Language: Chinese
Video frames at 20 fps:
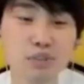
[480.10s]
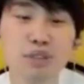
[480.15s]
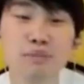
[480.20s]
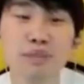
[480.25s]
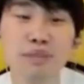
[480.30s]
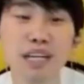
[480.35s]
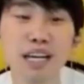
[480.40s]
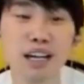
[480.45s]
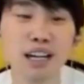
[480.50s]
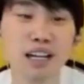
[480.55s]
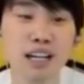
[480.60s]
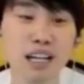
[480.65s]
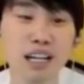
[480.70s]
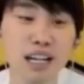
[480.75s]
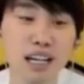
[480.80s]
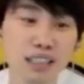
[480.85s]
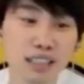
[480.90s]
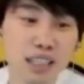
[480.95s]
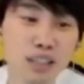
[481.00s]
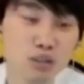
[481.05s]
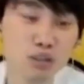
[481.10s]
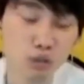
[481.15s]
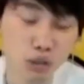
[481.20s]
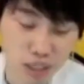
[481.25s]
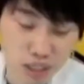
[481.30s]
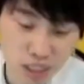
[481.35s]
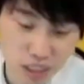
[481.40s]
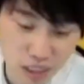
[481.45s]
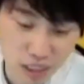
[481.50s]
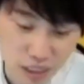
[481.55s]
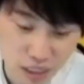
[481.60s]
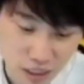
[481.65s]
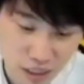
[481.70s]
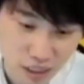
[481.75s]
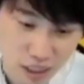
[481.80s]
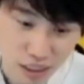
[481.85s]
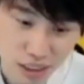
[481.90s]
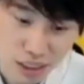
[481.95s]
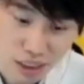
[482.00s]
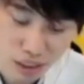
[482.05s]
怎么样。但主要是
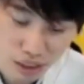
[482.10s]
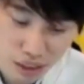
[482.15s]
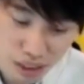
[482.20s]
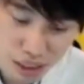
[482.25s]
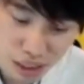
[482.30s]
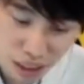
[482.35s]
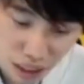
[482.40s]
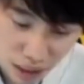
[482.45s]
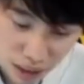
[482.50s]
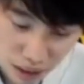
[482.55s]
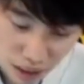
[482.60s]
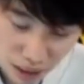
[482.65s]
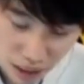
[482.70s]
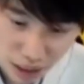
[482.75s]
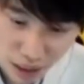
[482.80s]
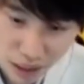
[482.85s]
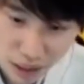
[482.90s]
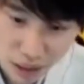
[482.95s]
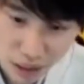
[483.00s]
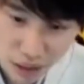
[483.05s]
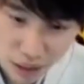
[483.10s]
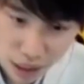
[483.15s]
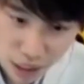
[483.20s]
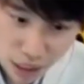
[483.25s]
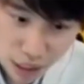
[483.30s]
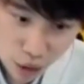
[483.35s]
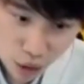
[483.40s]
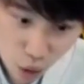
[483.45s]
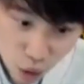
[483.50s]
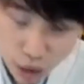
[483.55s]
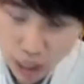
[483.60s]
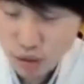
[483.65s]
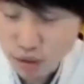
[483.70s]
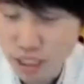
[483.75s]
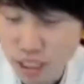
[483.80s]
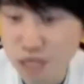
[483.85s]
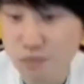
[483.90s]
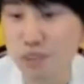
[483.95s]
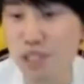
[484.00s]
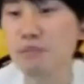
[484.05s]
成绩，后来
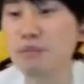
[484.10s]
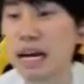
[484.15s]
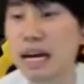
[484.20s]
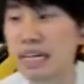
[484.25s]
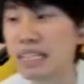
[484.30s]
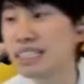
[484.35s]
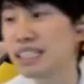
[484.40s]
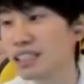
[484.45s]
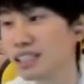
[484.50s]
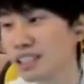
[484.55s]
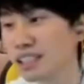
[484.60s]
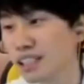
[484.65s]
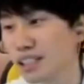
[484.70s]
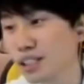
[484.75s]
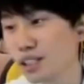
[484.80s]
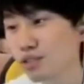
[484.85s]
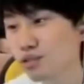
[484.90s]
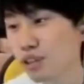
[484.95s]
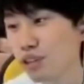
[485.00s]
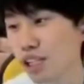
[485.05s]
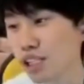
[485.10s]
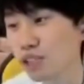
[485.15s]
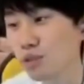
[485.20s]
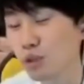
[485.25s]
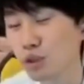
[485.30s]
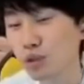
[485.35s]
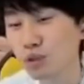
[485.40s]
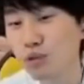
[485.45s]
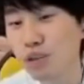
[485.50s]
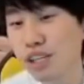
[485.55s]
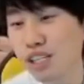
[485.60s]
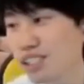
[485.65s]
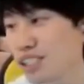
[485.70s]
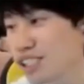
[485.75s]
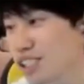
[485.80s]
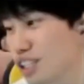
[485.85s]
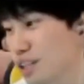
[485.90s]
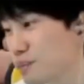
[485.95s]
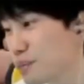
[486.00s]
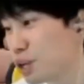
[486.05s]
算是比较满意的。主要是我对自
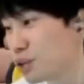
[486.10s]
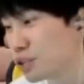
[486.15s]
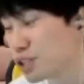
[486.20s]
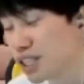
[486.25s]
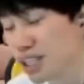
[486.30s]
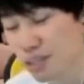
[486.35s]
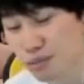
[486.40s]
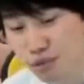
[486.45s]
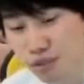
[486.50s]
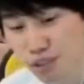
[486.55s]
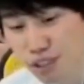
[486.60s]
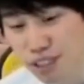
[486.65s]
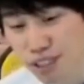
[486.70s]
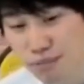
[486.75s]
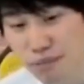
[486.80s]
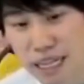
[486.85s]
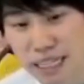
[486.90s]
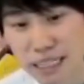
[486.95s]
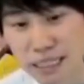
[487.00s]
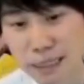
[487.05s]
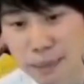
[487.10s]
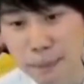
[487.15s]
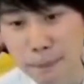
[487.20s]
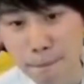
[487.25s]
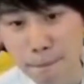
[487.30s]
己的表现不是很满意，